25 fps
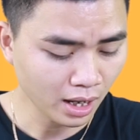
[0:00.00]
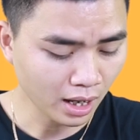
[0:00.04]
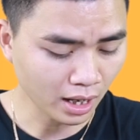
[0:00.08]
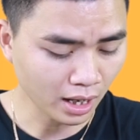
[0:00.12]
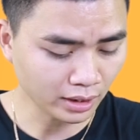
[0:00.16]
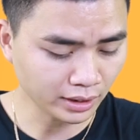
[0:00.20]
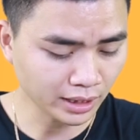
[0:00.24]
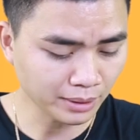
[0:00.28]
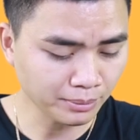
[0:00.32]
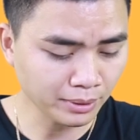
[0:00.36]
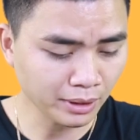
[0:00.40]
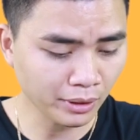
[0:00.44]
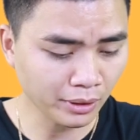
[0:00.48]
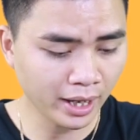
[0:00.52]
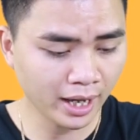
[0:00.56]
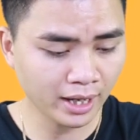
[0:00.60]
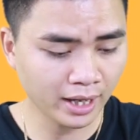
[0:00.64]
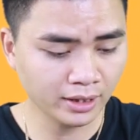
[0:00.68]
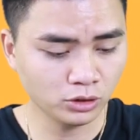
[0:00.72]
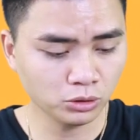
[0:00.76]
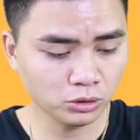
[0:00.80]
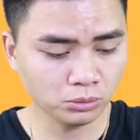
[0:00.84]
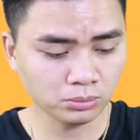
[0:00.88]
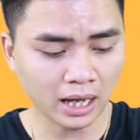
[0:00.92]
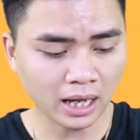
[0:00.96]
à, tiếp theo
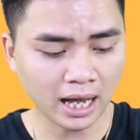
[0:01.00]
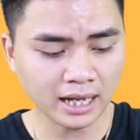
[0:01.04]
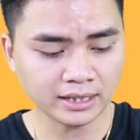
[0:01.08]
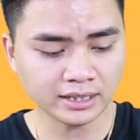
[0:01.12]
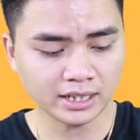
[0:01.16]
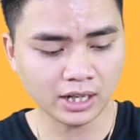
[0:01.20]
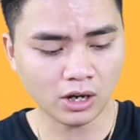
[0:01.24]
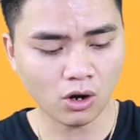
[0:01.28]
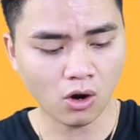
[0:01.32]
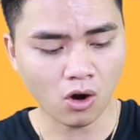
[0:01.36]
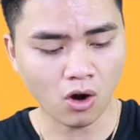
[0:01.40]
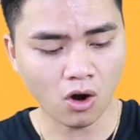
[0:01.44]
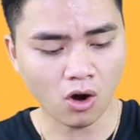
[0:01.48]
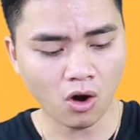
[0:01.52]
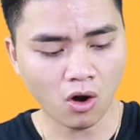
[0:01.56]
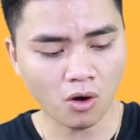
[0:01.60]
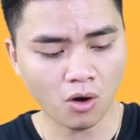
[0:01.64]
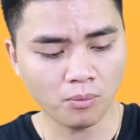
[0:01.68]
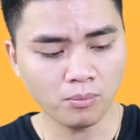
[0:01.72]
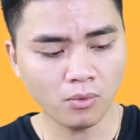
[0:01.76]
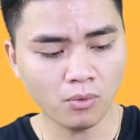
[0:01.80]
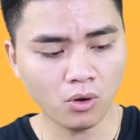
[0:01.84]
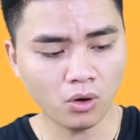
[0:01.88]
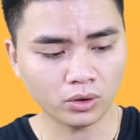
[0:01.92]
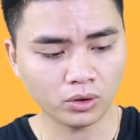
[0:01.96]
đến chúng ta sẽ có
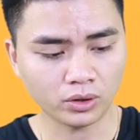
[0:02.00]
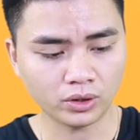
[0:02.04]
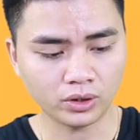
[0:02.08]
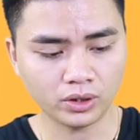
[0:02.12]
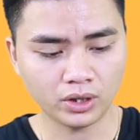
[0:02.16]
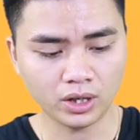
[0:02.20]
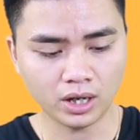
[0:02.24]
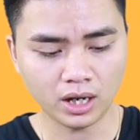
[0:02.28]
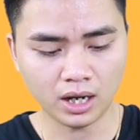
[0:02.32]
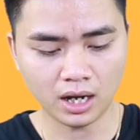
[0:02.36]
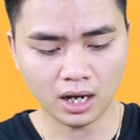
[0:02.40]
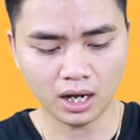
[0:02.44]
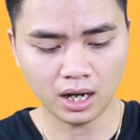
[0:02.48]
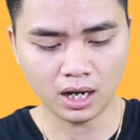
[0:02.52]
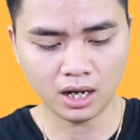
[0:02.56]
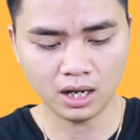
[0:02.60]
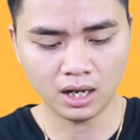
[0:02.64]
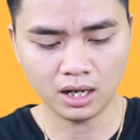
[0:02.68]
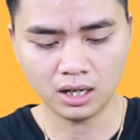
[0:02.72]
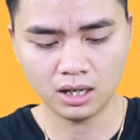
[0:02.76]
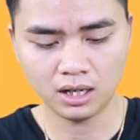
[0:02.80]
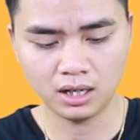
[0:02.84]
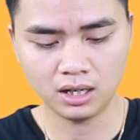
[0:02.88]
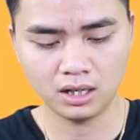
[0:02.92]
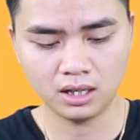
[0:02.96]
một uh,
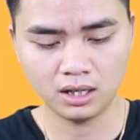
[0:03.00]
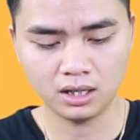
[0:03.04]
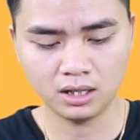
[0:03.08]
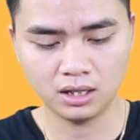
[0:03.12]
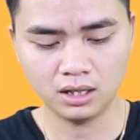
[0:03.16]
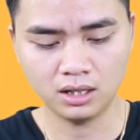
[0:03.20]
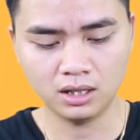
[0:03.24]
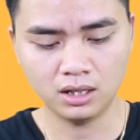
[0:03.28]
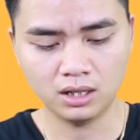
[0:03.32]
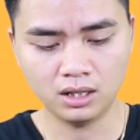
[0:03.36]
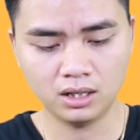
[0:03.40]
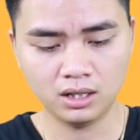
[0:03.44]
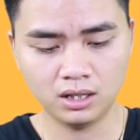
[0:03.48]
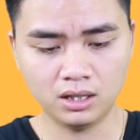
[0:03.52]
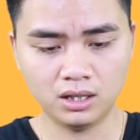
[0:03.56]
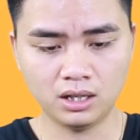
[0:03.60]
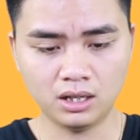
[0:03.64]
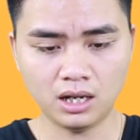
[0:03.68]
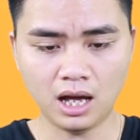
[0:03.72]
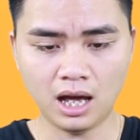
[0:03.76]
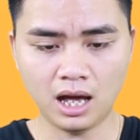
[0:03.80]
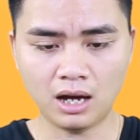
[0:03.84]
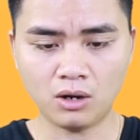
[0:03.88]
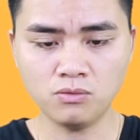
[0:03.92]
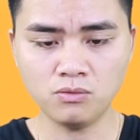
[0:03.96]

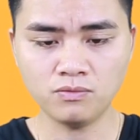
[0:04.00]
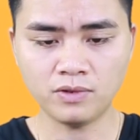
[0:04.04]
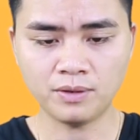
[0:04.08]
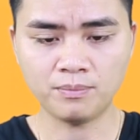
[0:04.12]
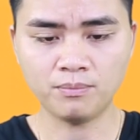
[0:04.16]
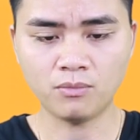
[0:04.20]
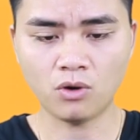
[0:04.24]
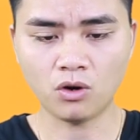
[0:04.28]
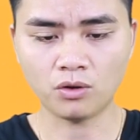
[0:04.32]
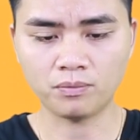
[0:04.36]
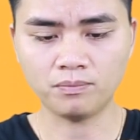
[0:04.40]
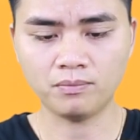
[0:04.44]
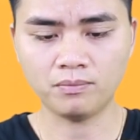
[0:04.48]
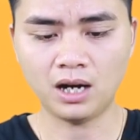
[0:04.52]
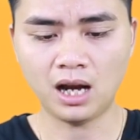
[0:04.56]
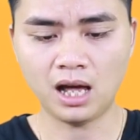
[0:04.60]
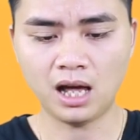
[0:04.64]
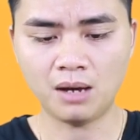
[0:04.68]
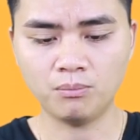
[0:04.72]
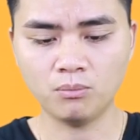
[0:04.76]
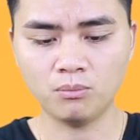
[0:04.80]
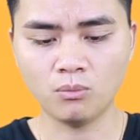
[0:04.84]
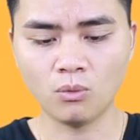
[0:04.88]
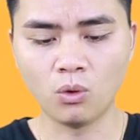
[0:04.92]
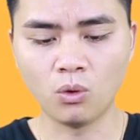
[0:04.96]
à 0,1
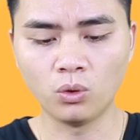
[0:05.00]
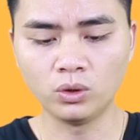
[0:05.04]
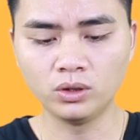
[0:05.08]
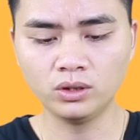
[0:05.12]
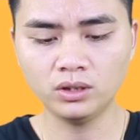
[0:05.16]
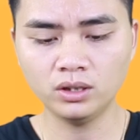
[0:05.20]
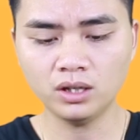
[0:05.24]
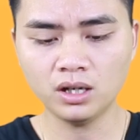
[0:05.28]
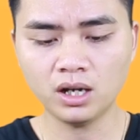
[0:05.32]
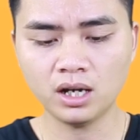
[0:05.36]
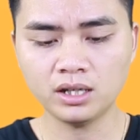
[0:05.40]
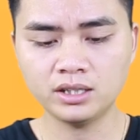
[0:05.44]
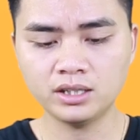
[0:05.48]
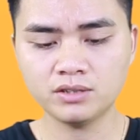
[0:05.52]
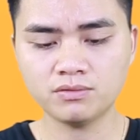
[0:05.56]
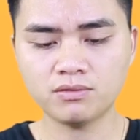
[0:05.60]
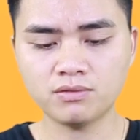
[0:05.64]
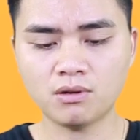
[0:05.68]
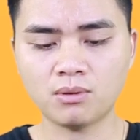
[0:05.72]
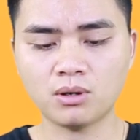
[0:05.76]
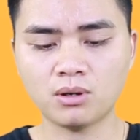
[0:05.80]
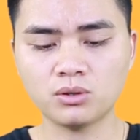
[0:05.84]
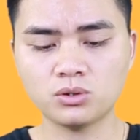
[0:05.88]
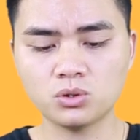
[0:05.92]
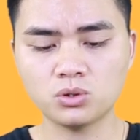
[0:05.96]
là 4 à, chiếc
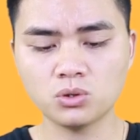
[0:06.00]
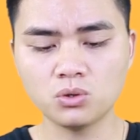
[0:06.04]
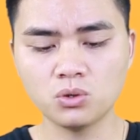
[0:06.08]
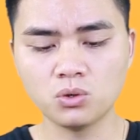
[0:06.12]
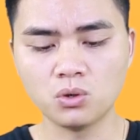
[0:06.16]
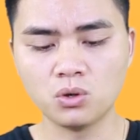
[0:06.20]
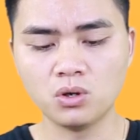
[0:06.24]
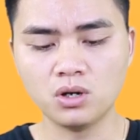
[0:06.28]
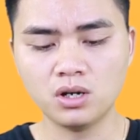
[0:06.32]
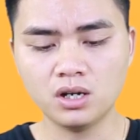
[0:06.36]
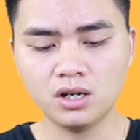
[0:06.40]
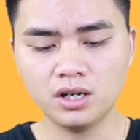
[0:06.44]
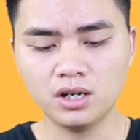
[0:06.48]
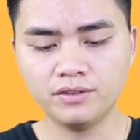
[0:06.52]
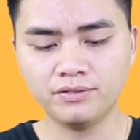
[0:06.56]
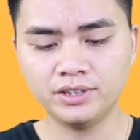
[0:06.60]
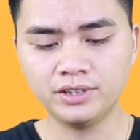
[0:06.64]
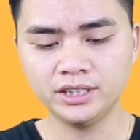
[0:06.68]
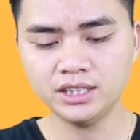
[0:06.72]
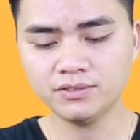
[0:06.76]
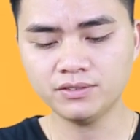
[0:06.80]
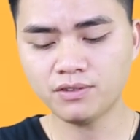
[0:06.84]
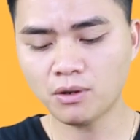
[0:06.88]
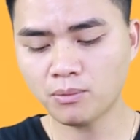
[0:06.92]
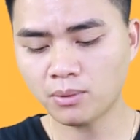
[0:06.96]
vòng cao su
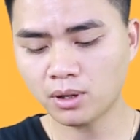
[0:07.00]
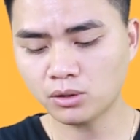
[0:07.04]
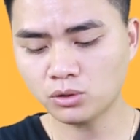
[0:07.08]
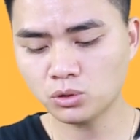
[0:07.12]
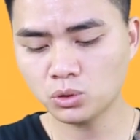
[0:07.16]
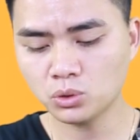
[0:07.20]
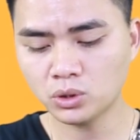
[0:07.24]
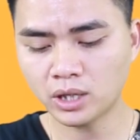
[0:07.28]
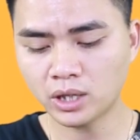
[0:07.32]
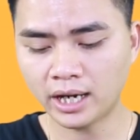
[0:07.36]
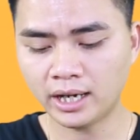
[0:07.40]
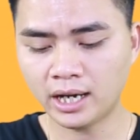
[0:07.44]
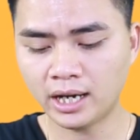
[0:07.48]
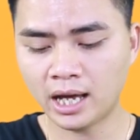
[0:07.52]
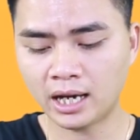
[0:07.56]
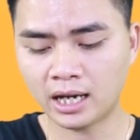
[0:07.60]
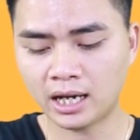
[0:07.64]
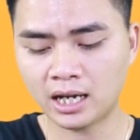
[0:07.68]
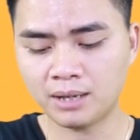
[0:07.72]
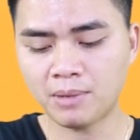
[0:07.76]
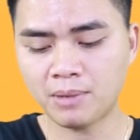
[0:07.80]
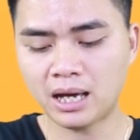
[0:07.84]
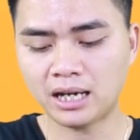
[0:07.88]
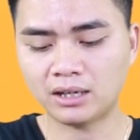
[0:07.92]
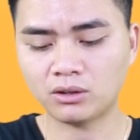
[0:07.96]
với chiếc vòng cao su này để
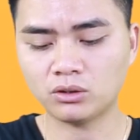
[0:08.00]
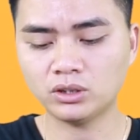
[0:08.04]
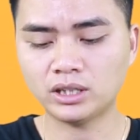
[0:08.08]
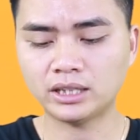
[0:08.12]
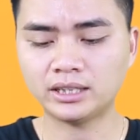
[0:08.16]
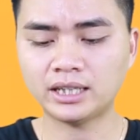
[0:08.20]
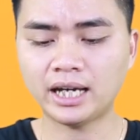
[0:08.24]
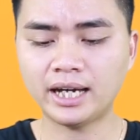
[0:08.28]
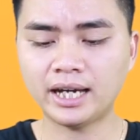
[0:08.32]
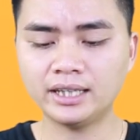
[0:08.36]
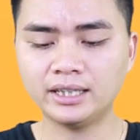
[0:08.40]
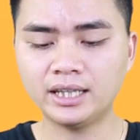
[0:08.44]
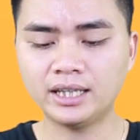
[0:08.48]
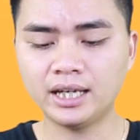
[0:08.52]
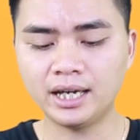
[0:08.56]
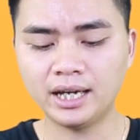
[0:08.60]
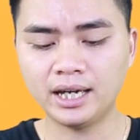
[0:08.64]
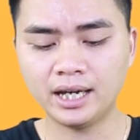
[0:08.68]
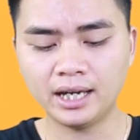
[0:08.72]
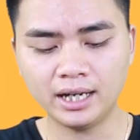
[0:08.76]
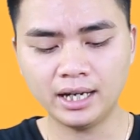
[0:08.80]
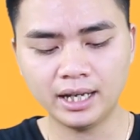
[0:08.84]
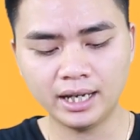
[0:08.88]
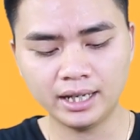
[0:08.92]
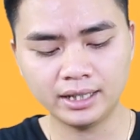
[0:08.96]
các bạn có thể thay thế
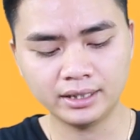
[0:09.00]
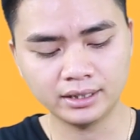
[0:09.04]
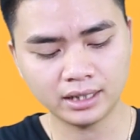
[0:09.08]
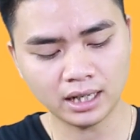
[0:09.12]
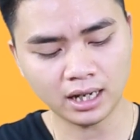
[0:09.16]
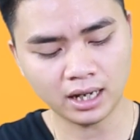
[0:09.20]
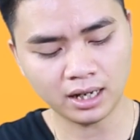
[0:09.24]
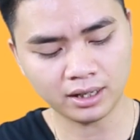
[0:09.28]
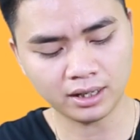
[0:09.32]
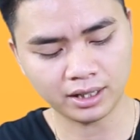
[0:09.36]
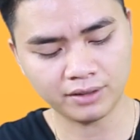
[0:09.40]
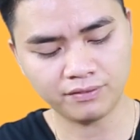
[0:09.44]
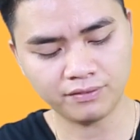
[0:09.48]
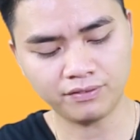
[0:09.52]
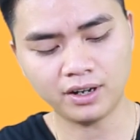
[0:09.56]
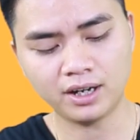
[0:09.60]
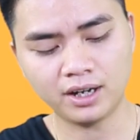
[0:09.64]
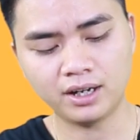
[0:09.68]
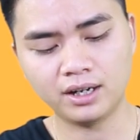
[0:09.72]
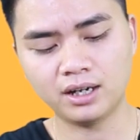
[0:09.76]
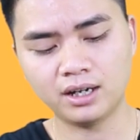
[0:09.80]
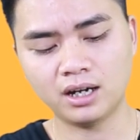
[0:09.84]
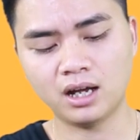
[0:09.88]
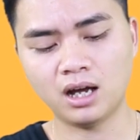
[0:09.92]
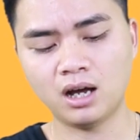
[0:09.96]
lên à, cái
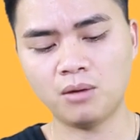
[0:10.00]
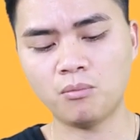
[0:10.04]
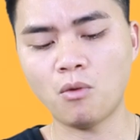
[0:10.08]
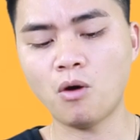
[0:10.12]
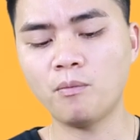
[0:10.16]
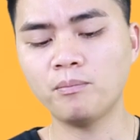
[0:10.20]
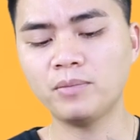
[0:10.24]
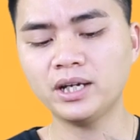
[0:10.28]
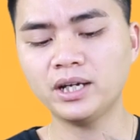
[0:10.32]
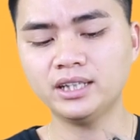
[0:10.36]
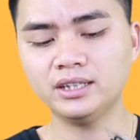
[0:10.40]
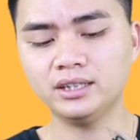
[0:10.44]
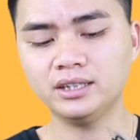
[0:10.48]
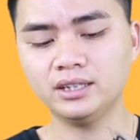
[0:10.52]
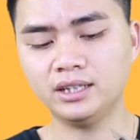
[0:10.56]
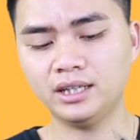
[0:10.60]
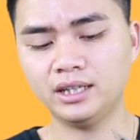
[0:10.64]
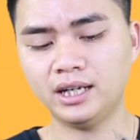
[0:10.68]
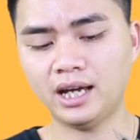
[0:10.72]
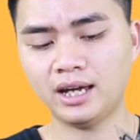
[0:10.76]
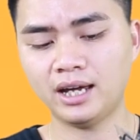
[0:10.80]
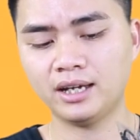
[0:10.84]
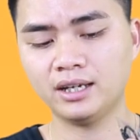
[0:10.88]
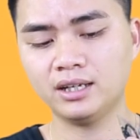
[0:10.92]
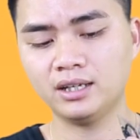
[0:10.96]
phần à, bom mic như thế
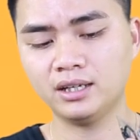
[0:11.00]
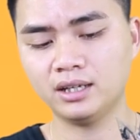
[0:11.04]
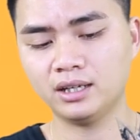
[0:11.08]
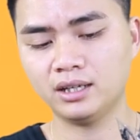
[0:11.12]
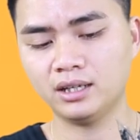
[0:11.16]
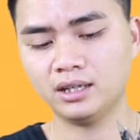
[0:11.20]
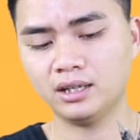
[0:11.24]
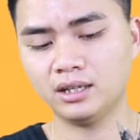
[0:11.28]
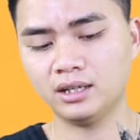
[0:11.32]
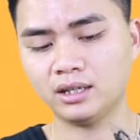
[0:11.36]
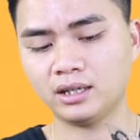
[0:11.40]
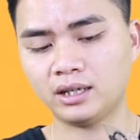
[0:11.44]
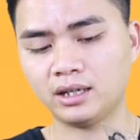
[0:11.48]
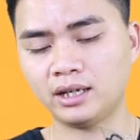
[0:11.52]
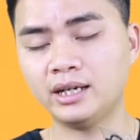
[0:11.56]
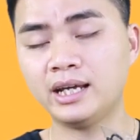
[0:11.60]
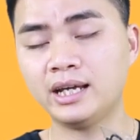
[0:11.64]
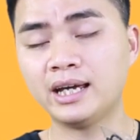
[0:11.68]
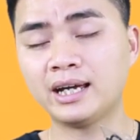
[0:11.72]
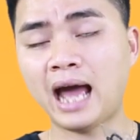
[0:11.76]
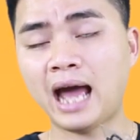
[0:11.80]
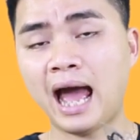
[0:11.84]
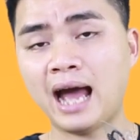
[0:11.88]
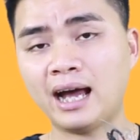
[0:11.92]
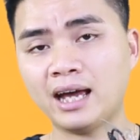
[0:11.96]
này cái
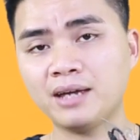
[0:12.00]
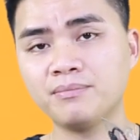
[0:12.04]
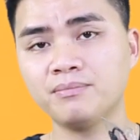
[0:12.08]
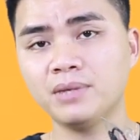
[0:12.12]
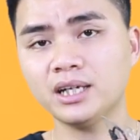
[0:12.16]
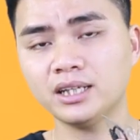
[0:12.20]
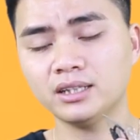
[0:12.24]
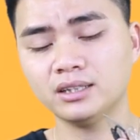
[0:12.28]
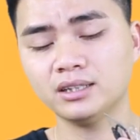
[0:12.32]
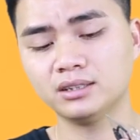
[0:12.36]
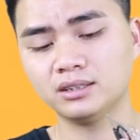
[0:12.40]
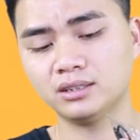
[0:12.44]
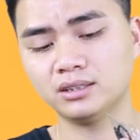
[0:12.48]
đế cá cái mic